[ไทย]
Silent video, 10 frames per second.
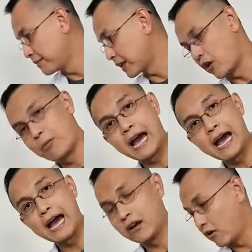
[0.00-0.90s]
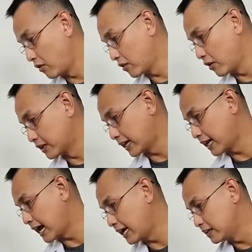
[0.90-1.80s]
เอาผ้ารองก่อนก็
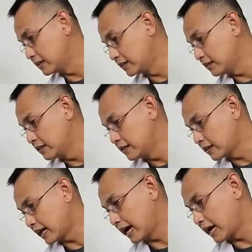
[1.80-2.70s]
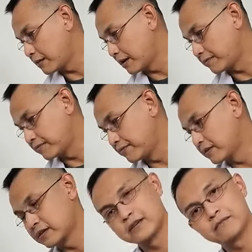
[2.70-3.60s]
ได้ หรือถ้าใครแบบ
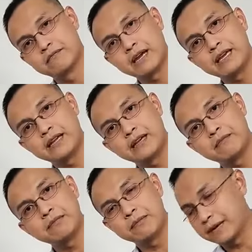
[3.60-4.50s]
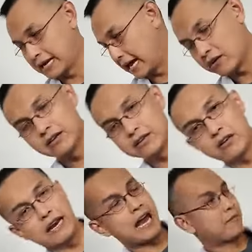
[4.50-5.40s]
ไม่ไม่มีปัญหาก็นอนราบ